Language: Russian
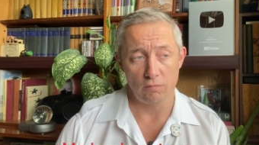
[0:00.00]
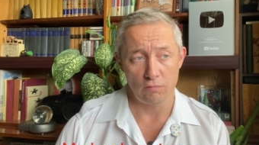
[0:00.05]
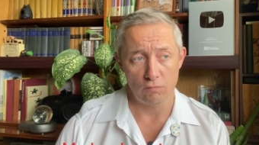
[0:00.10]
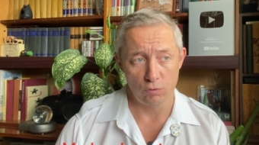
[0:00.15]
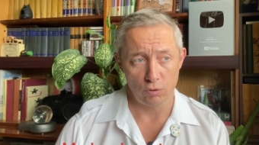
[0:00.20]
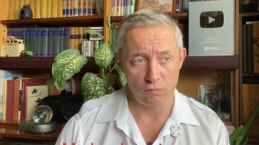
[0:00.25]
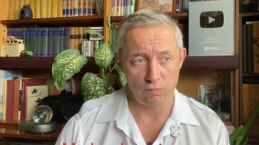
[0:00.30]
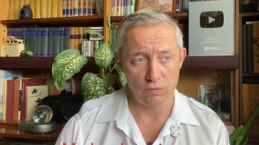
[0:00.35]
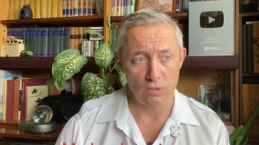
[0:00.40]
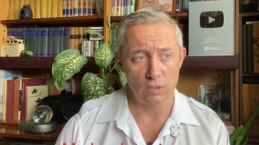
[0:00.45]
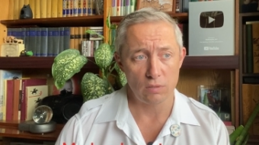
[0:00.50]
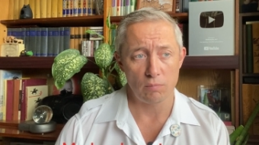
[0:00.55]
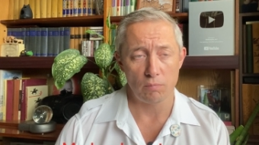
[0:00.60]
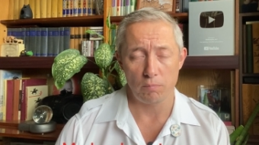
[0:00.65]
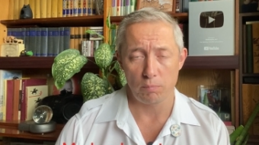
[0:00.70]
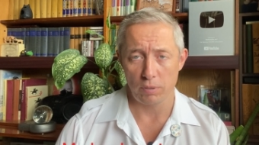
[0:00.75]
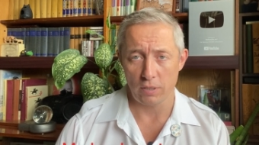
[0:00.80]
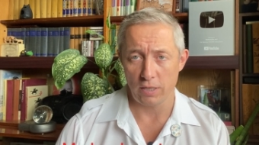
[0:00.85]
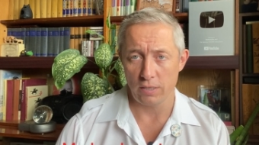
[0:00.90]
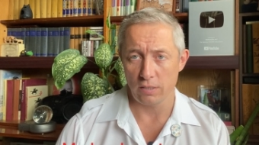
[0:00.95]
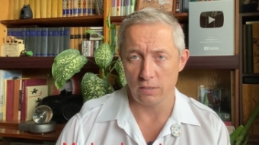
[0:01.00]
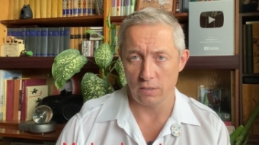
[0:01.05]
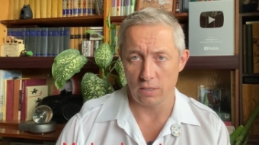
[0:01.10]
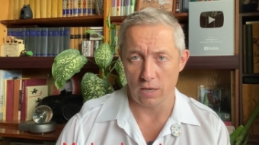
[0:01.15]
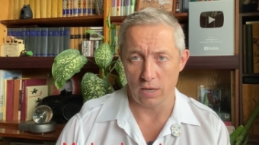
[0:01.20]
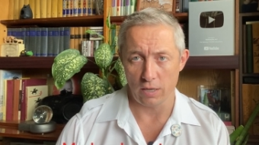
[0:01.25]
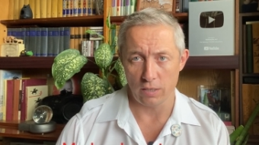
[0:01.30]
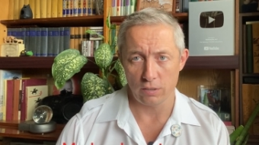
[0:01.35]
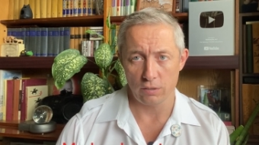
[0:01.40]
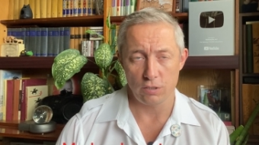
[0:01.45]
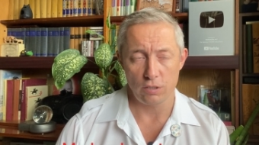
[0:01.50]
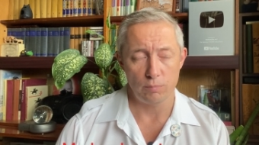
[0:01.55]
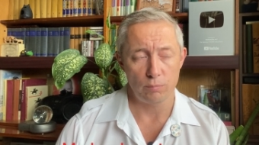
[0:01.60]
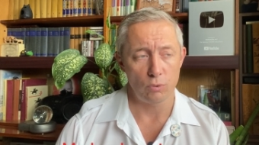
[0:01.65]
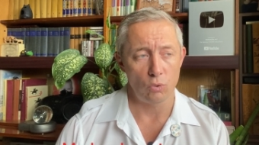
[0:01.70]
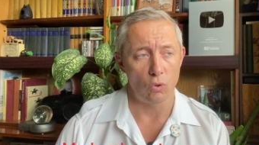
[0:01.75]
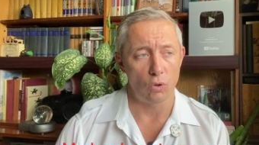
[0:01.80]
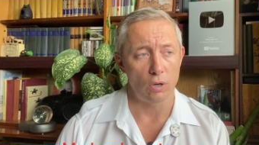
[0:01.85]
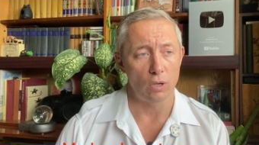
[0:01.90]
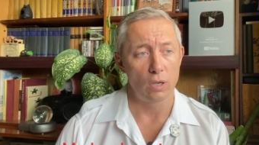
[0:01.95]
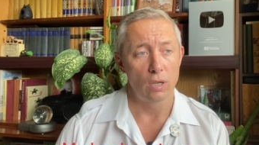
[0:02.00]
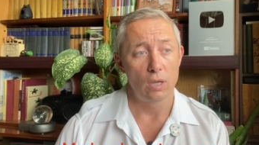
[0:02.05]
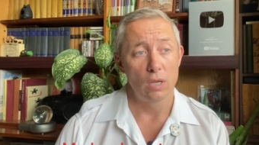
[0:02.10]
Вот в этом плане, да, это неплохо.